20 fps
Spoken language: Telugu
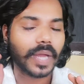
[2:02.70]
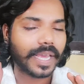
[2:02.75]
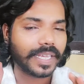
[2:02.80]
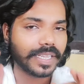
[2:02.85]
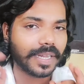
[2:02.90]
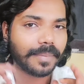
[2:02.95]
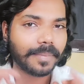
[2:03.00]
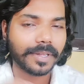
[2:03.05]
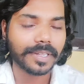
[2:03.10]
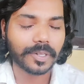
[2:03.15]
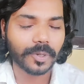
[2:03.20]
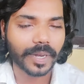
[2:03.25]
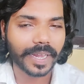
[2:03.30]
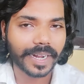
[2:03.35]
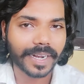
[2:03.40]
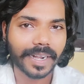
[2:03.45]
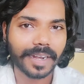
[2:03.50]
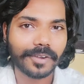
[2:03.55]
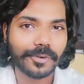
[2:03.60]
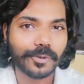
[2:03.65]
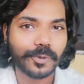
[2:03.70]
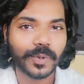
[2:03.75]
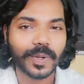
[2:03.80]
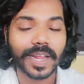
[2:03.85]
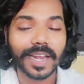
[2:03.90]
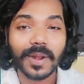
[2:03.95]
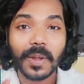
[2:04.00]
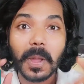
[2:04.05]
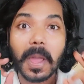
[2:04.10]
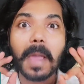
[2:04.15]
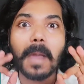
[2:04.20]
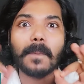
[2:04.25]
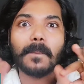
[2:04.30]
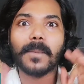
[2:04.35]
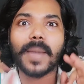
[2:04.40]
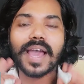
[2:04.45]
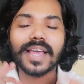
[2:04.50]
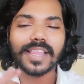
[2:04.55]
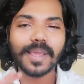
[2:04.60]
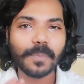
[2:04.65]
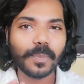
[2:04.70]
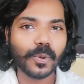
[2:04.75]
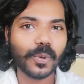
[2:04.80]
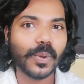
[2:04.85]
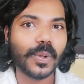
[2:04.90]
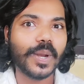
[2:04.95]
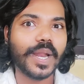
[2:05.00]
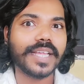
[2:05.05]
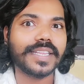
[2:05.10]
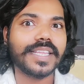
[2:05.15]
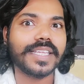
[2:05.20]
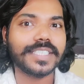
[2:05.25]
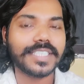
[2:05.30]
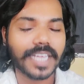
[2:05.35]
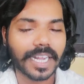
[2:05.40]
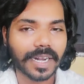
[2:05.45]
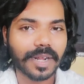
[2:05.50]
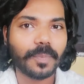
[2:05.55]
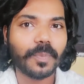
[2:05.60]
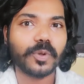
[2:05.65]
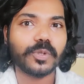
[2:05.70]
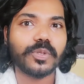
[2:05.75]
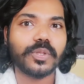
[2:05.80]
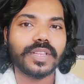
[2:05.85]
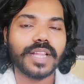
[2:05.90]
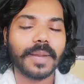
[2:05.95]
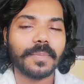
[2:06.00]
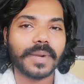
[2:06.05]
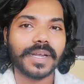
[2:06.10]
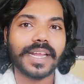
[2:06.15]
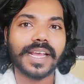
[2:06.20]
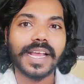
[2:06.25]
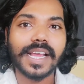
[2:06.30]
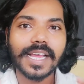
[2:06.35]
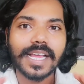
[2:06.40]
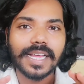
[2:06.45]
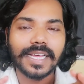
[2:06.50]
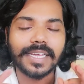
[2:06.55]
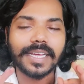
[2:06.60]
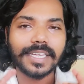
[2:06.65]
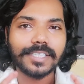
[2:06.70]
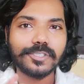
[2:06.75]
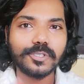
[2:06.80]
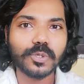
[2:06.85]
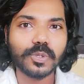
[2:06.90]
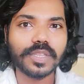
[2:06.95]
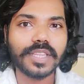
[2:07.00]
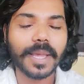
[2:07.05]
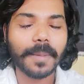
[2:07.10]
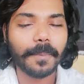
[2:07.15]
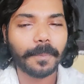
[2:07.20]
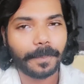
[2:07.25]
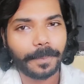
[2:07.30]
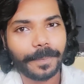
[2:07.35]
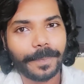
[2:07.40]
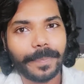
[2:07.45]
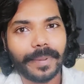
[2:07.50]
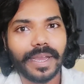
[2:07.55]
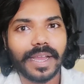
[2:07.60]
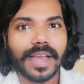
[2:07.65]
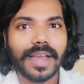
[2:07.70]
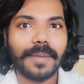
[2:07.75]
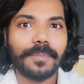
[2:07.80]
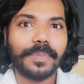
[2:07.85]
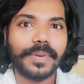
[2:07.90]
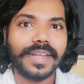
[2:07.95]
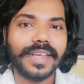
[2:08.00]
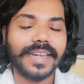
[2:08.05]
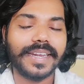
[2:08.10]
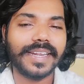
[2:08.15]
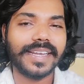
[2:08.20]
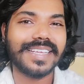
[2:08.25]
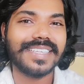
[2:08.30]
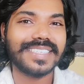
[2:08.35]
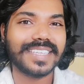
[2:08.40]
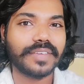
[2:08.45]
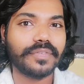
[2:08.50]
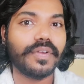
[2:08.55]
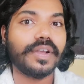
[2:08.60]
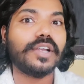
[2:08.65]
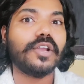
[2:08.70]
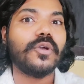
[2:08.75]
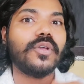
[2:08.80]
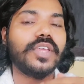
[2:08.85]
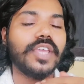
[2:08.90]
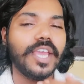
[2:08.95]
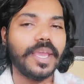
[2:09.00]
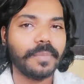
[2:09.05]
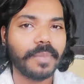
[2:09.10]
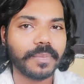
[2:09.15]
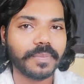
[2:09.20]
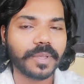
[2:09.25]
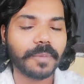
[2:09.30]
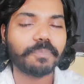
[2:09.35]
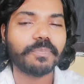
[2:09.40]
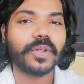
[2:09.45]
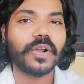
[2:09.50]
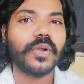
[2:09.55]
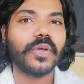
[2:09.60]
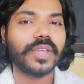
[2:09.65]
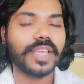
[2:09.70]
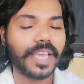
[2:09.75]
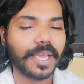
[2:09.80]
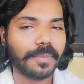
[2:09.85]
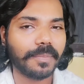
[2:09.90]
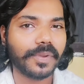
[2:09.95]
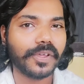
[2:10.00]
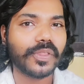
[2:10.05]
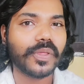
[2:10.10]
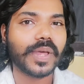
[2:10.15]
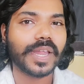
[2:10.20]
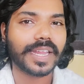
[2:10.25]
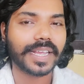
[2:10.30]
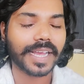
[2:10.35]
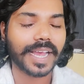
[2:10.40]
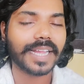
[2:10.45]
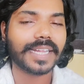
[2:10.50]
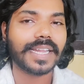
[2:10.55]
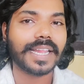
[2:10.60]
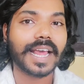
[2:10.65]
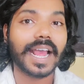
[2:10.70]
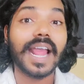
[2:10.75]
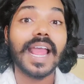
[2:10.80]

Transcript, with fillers: హైదరాబాద్ లోనే ఎక్కడ అనుకుంటున్నారు మాదాపూర్ లోనైతే జరగబోతుంది అనమాట ఇంకా చూద్దాం ఇంకా ప్రీ రిలీజ్ ఈవెంట్లో ఏమేమి చెప్తాడో ఏం లేదో అనే కాత్మ